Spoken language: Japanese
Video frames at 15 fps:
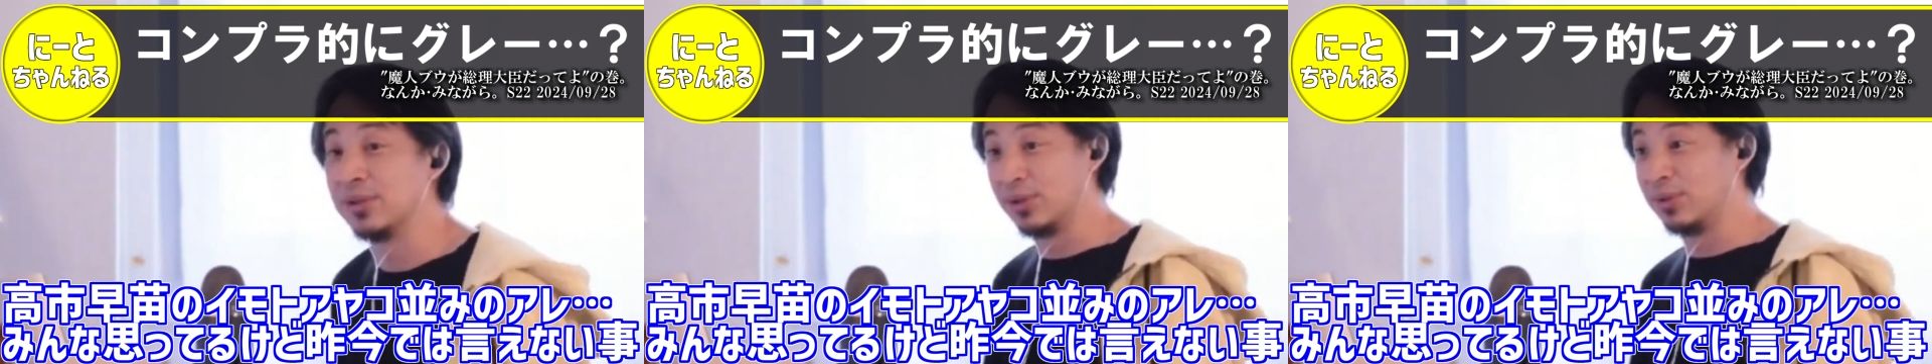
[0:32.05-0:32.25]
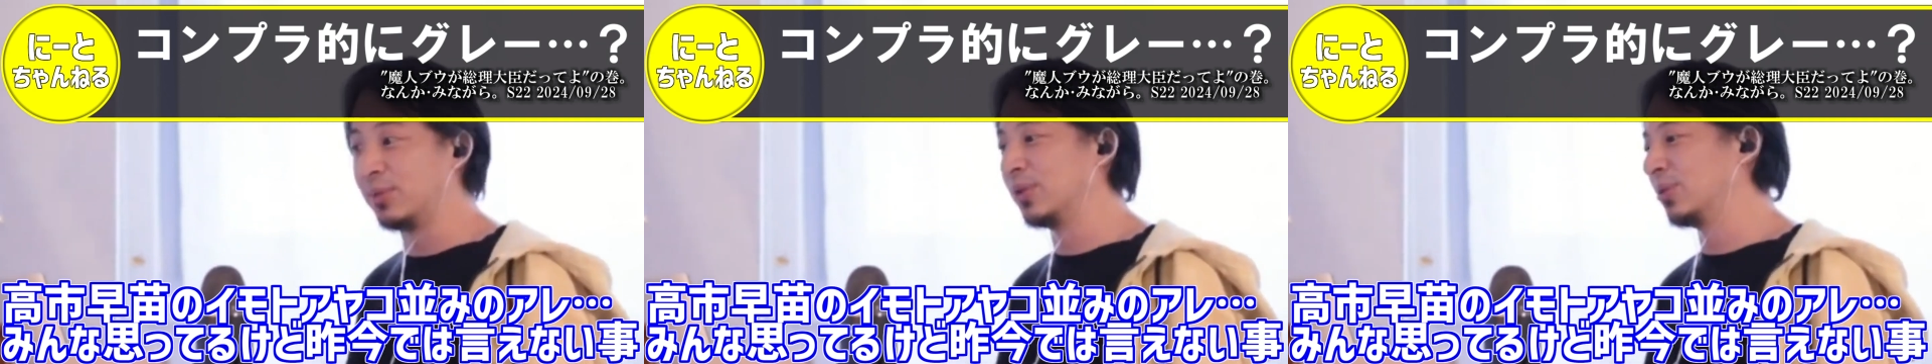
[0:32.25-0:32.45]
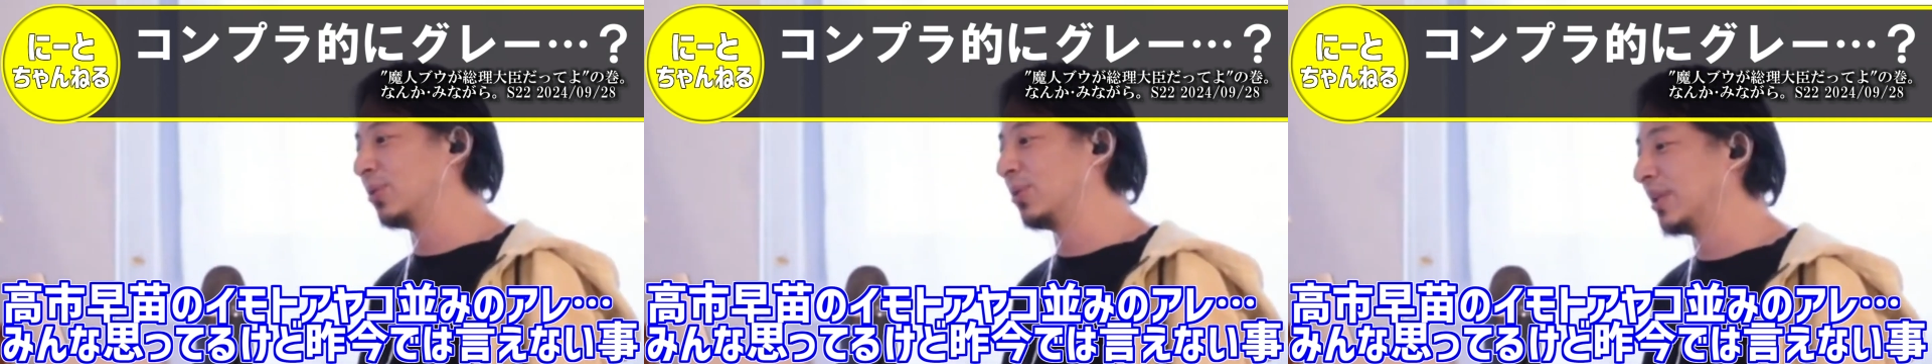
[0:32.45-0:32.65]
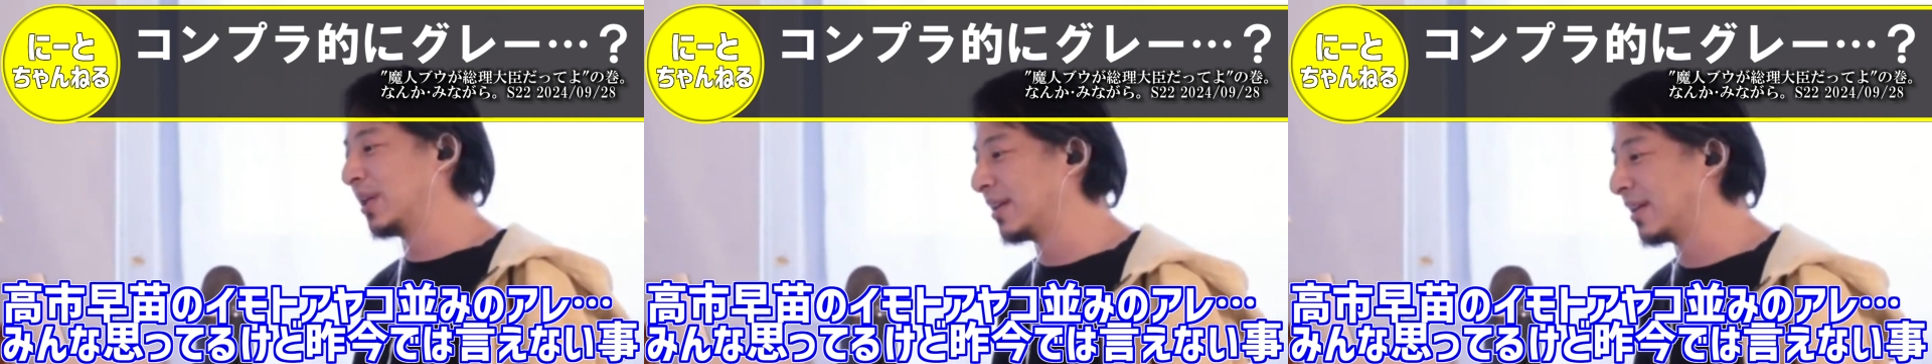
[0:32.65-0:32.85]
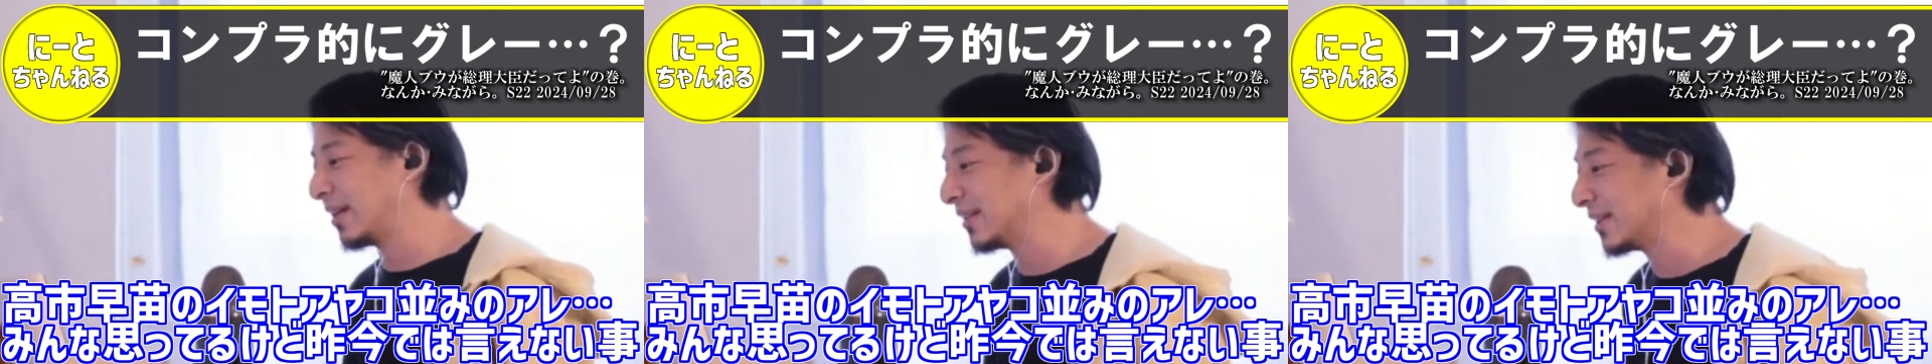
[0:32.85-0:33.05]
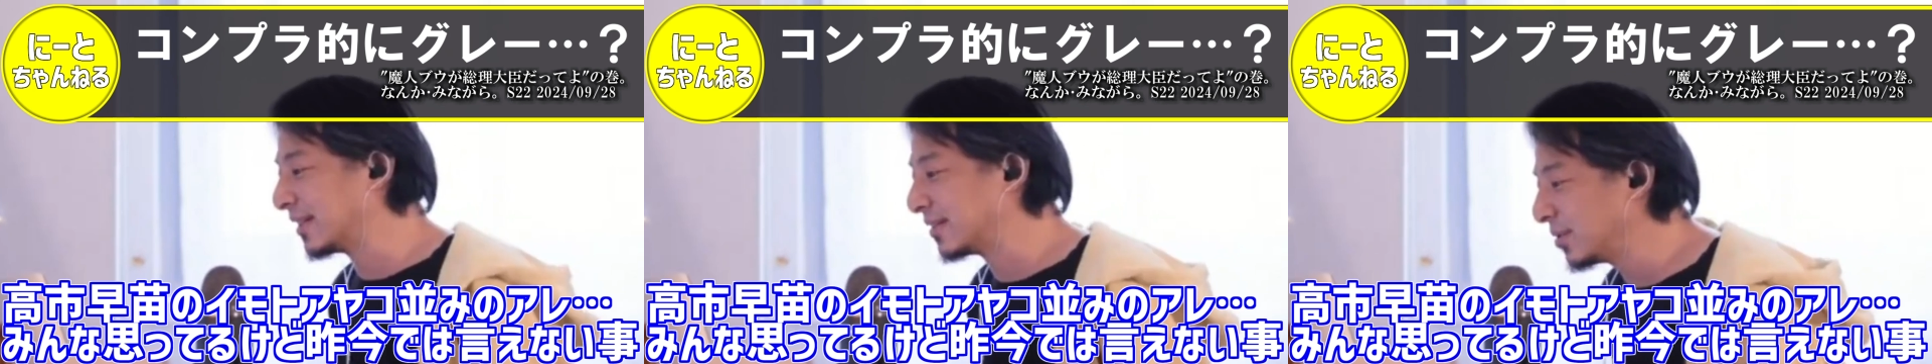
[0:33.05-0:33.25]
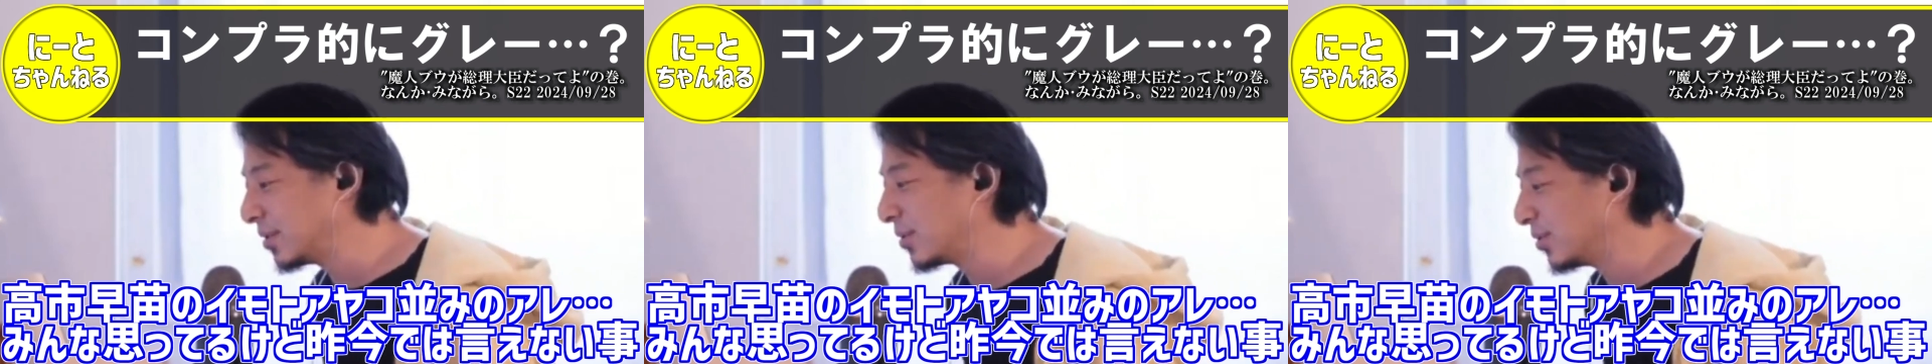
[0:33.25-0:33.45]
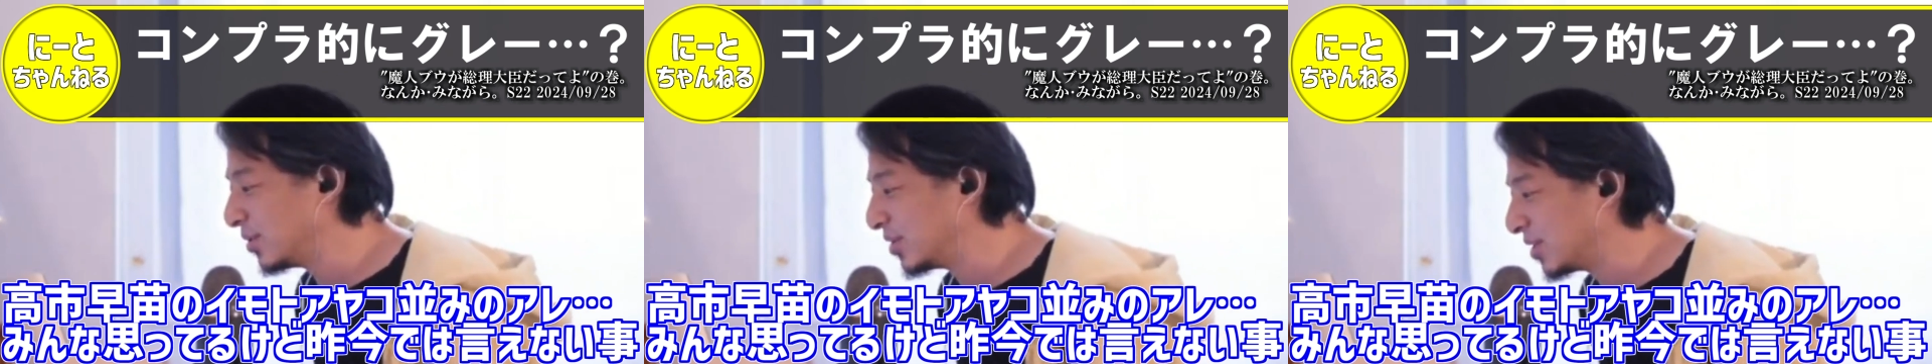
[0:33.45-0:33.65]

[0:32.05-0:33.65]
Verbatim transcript: てるので思い通りにならなかったっていうのは、